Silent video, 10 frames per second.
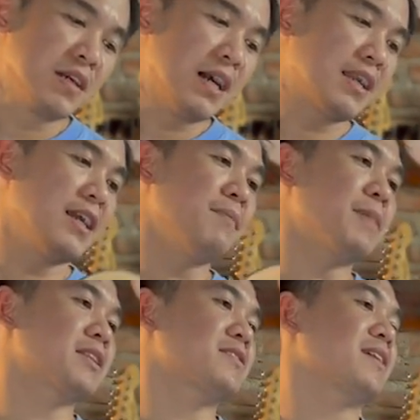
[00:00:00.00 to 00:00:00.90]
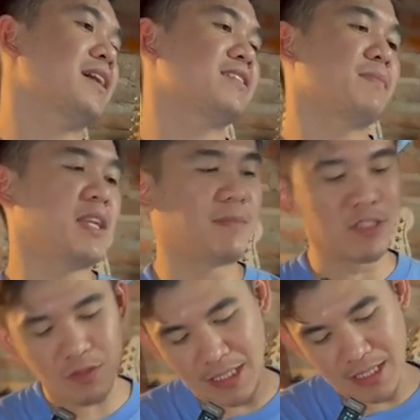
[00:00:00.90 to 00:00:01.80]
Harganya empat setengah sampai 5
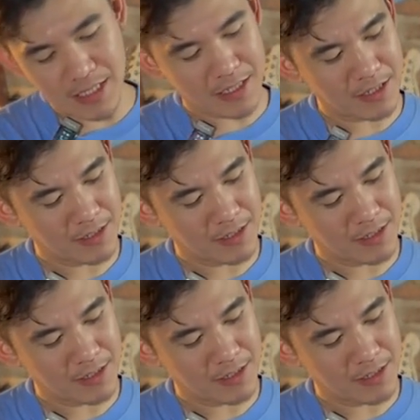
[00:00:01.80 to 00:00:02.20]
juta.